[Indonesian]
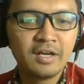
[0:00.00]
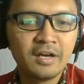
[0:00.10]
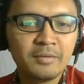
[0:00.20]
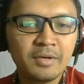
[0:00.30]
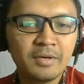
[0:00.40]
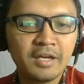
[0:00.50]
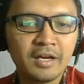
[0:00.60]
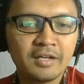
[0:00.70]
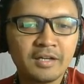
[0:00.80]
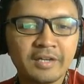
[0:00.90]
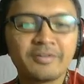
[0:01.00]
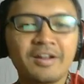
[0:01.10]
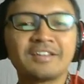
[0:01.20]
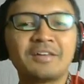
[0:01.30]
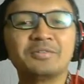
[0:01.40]
yang mana ya? Saya
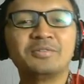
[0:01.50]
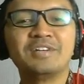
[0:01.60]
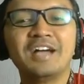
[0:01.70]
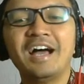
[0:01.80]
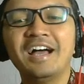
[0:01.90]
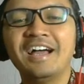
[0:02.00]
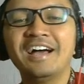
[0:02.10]
kurang tahu juga.